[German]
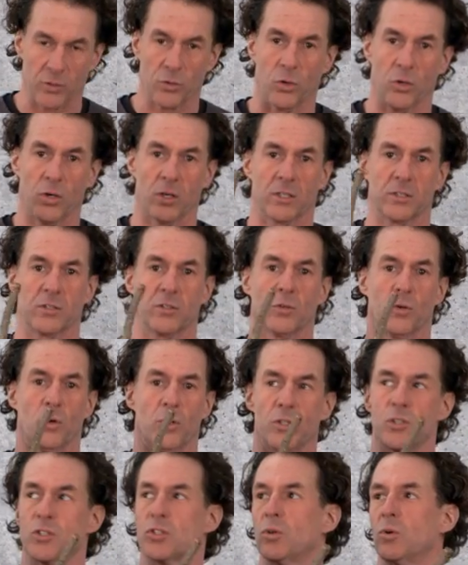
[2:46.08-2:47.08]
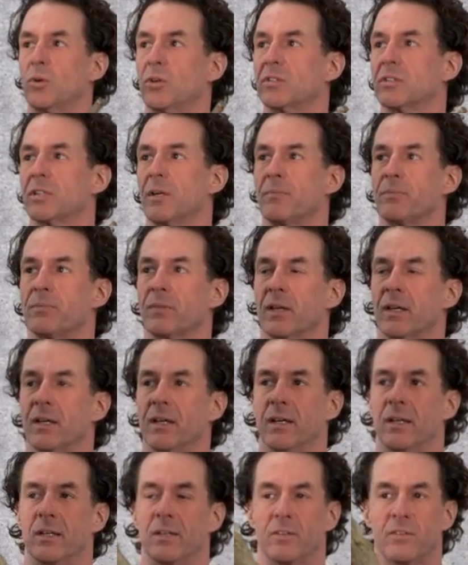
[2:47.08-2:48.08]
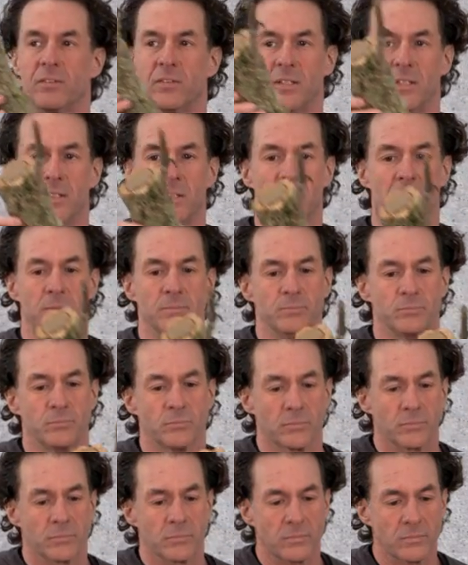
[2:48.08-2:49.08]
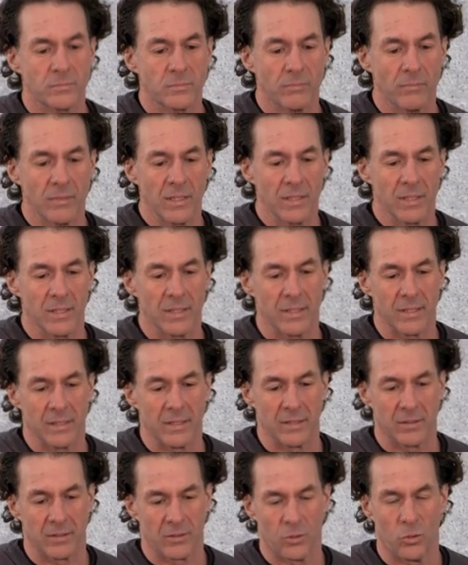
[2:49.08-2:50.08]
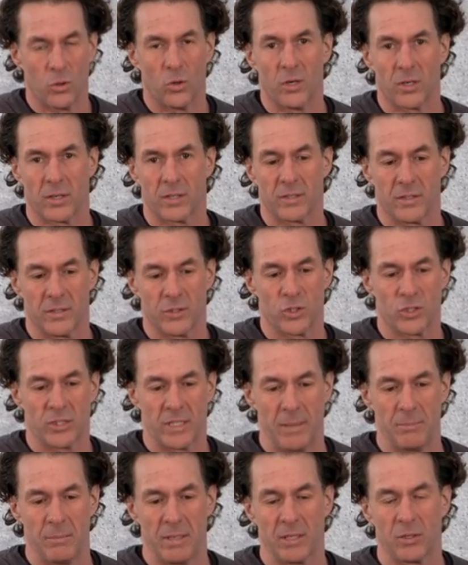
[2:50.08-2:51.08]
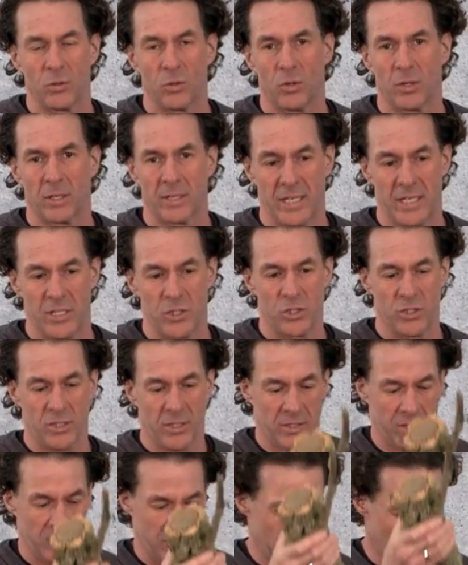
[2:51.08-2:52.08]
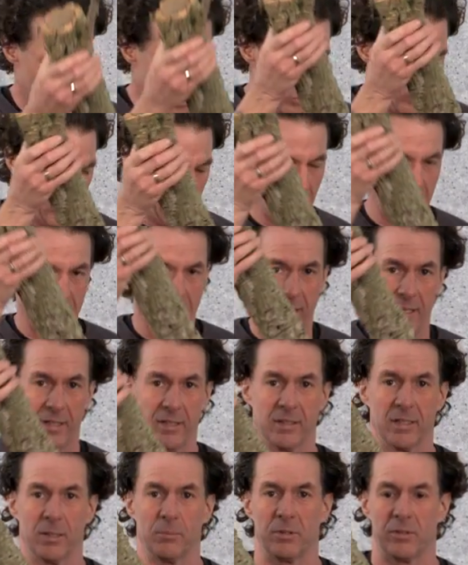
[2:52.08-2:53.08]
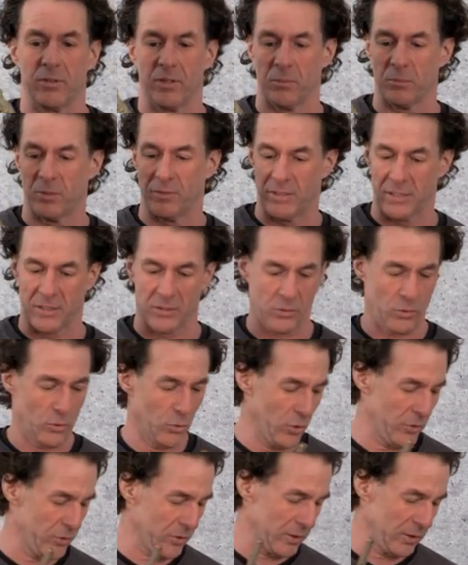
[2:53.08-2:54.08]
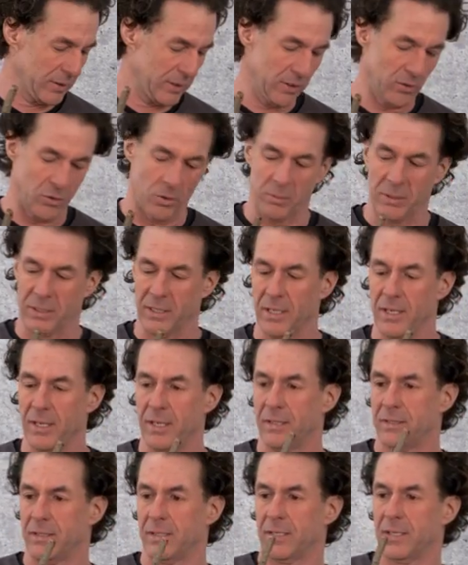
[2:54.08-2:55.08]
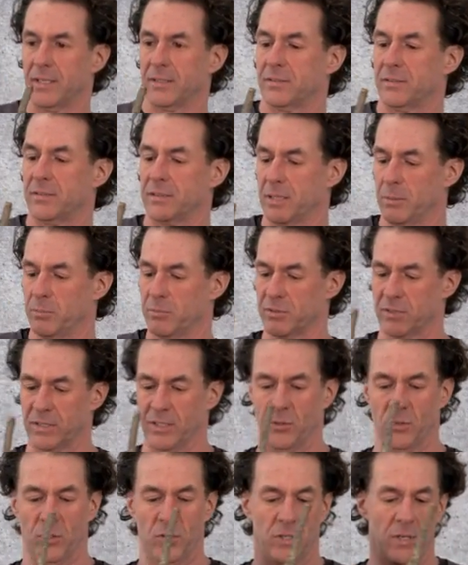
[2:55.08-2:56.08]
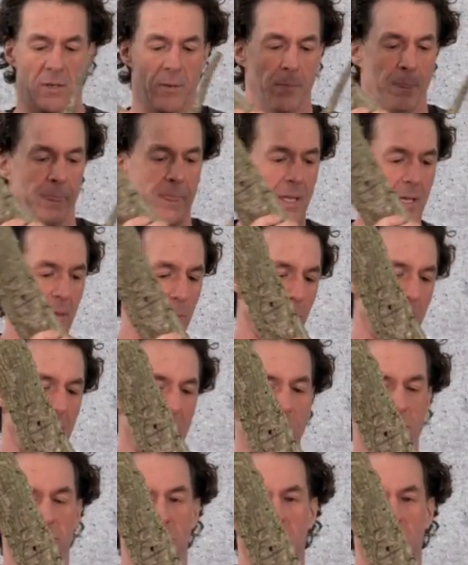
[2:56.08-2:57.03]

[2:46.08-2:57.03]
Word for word: Kork-Tronchos. Äh, das sind äh, Korkstämme, Korkäste, große, kleine. Ich habe jetzt hier mal wegen größeren genommen. Die ganzen gibt's dann noch äh, mehr